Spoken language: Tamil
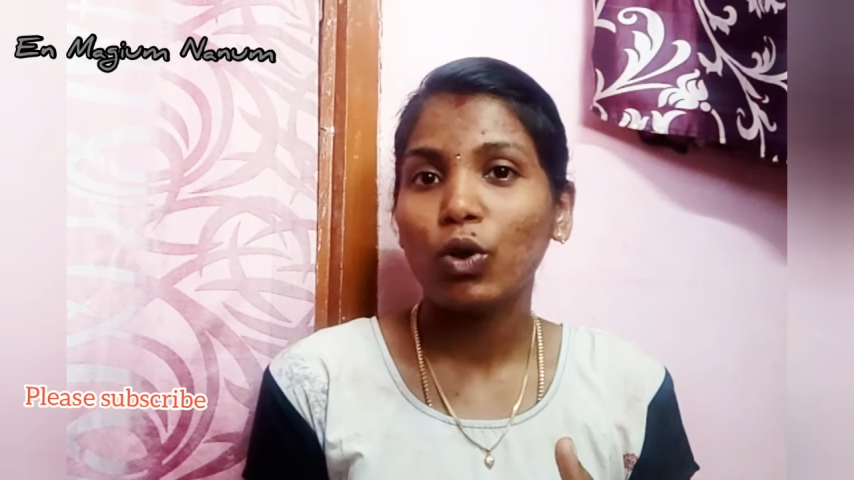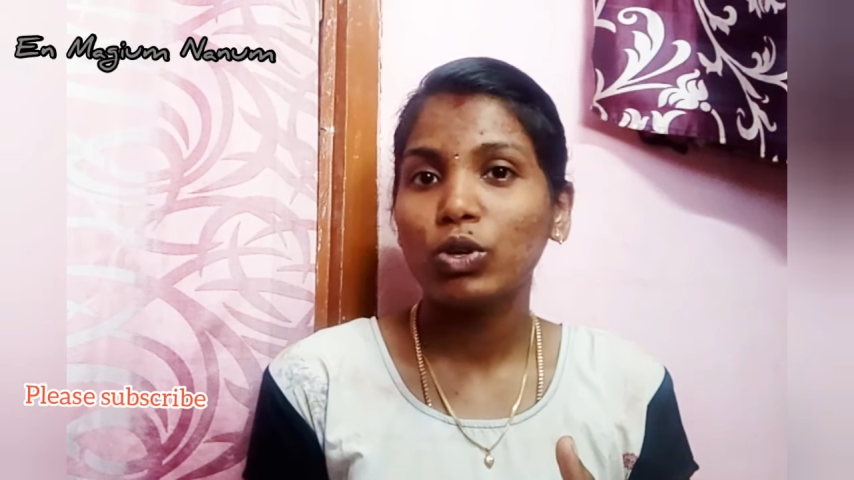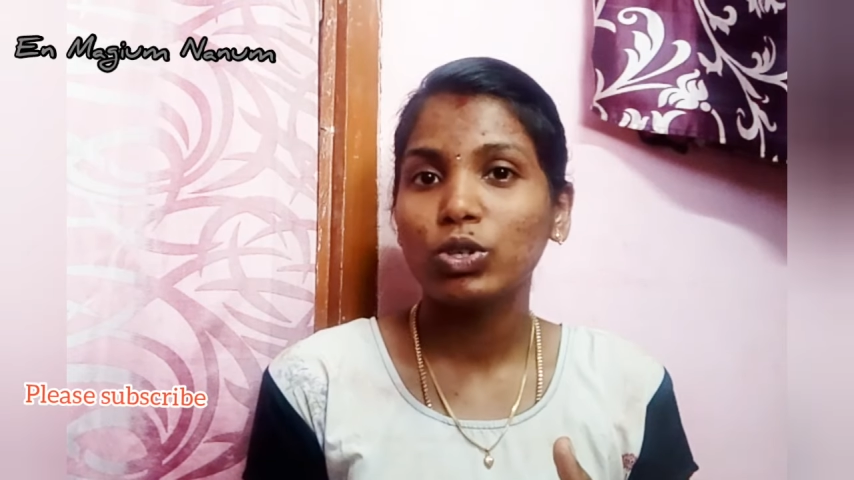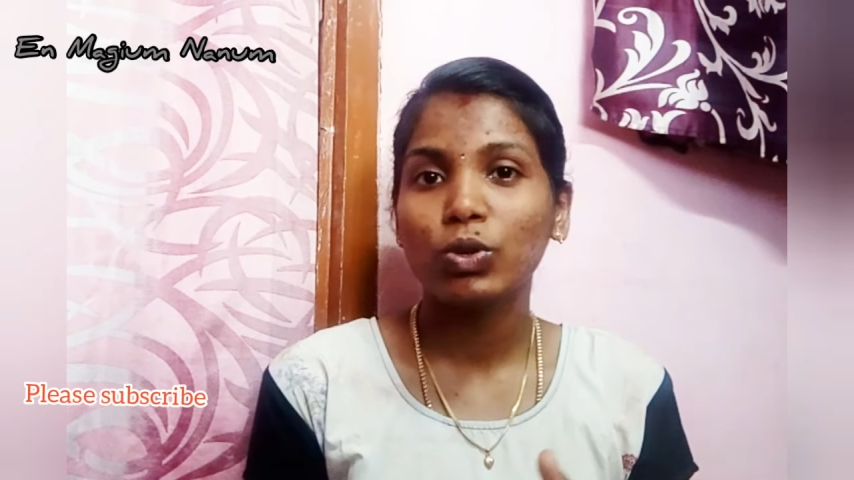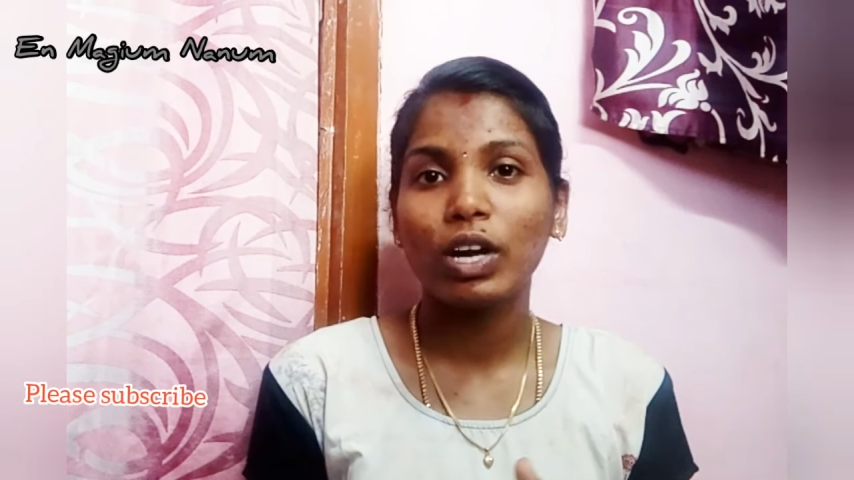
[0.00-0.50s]
லோ
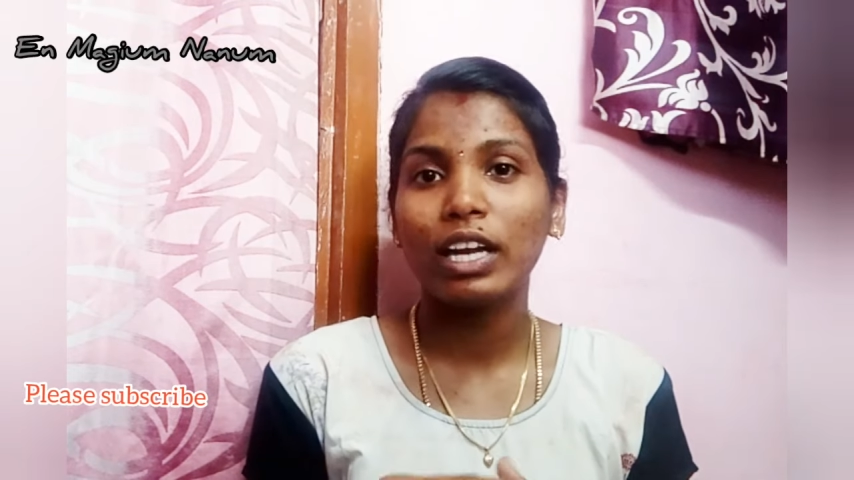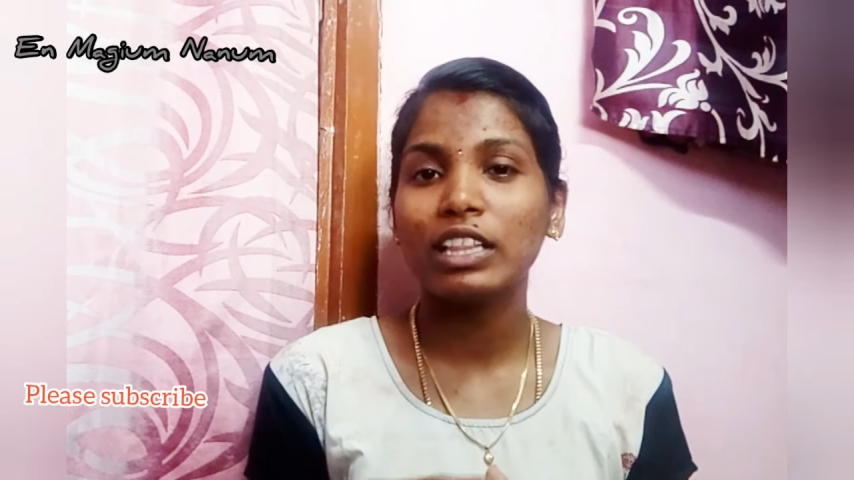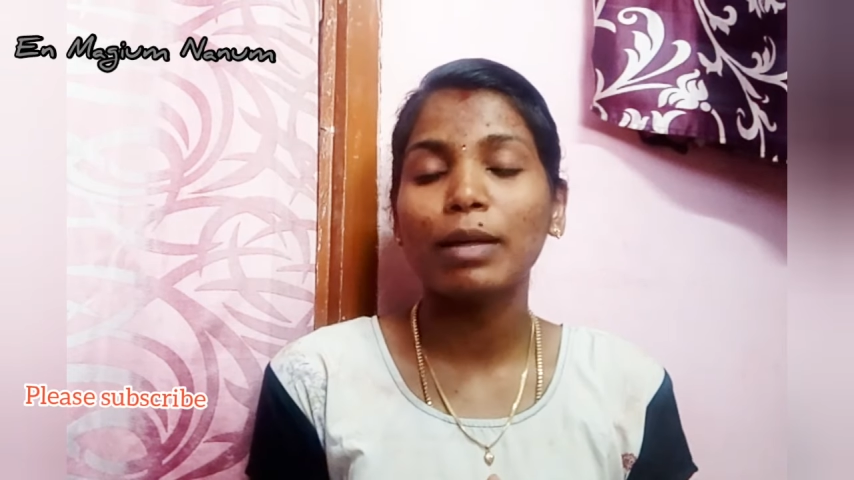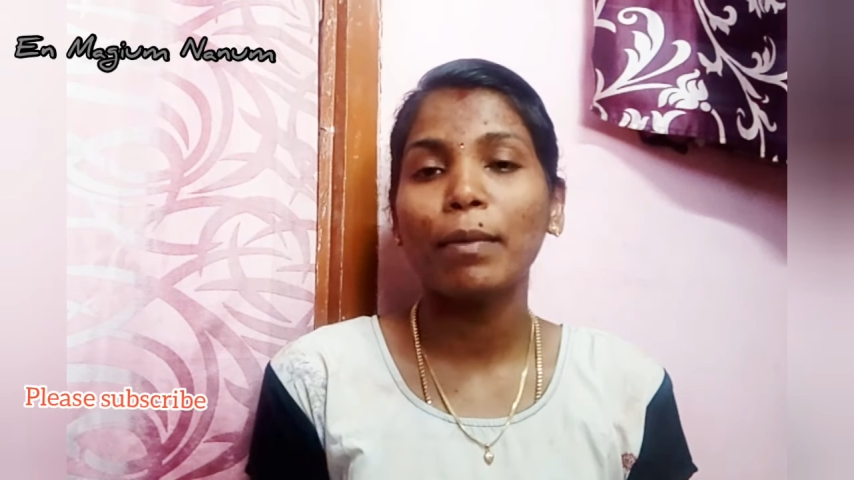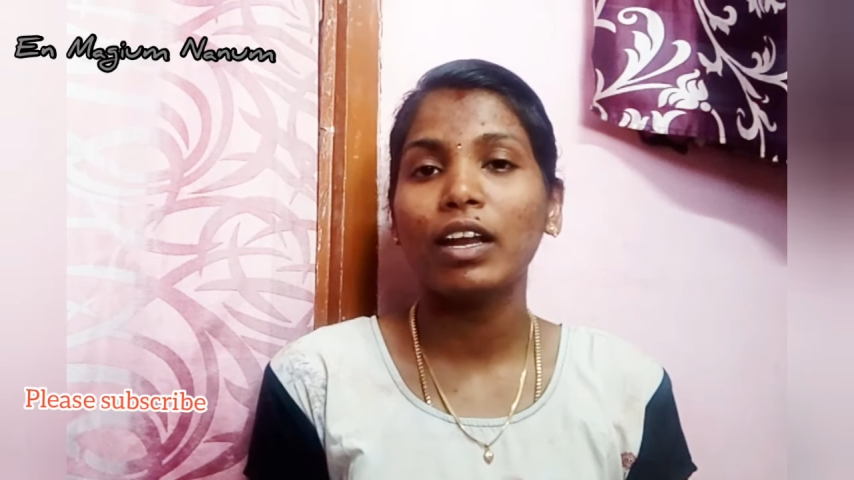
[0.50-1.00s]

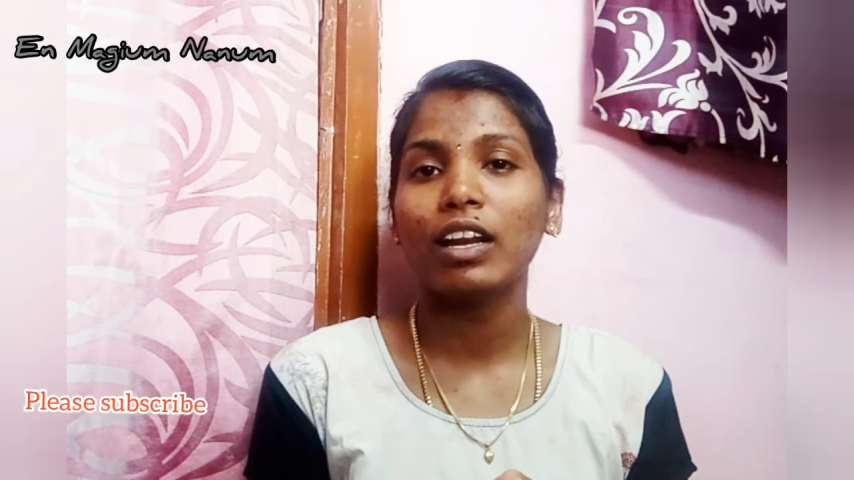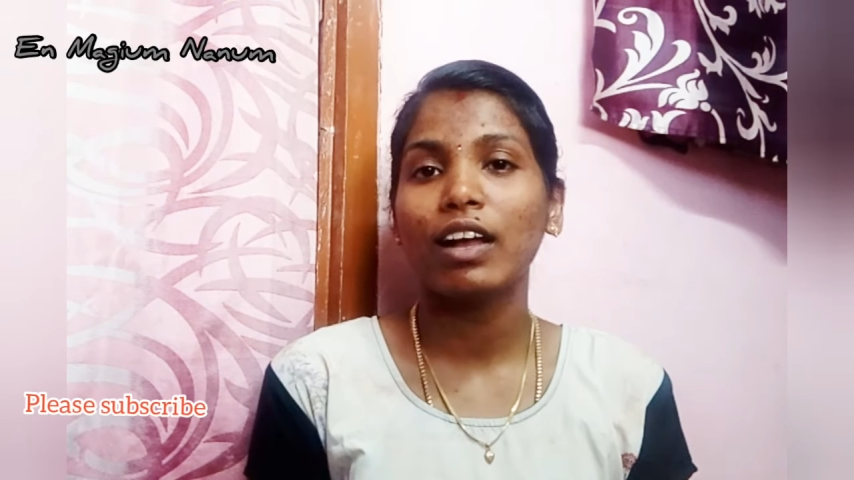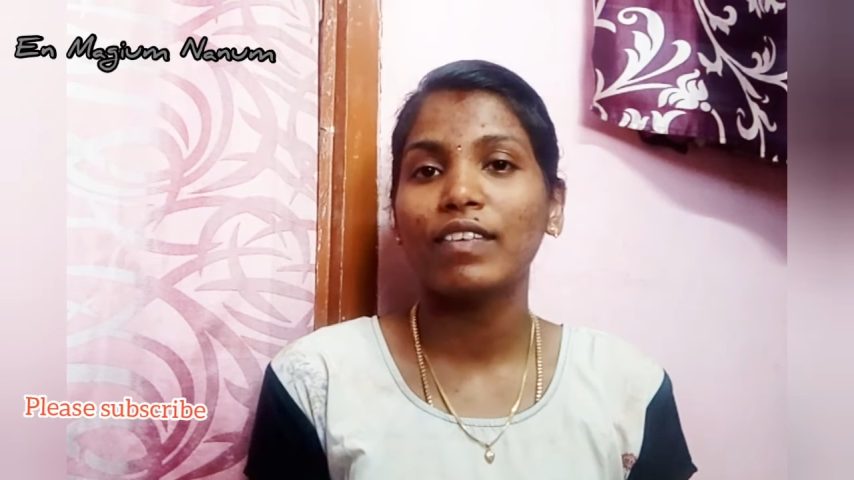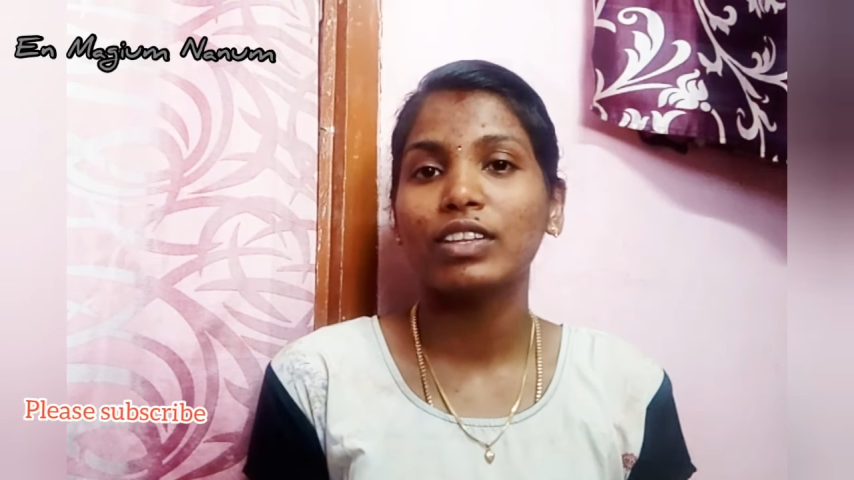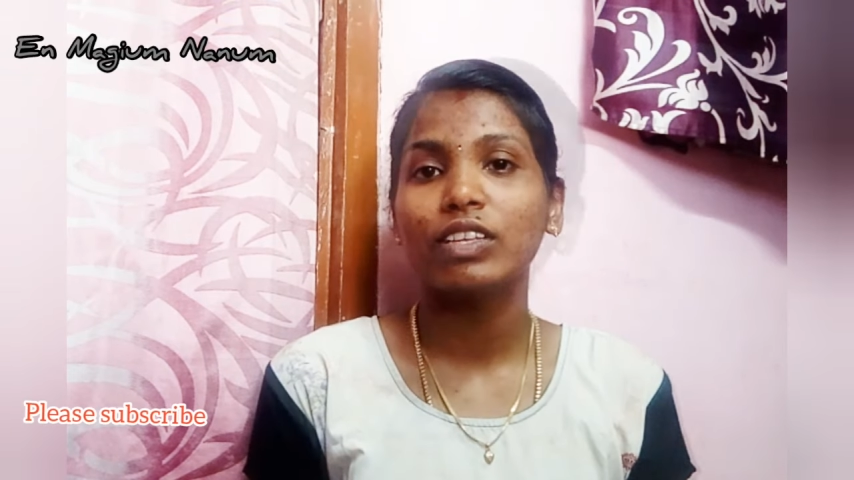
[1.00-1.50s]
சுகர் இந்த மாதிரிலாம்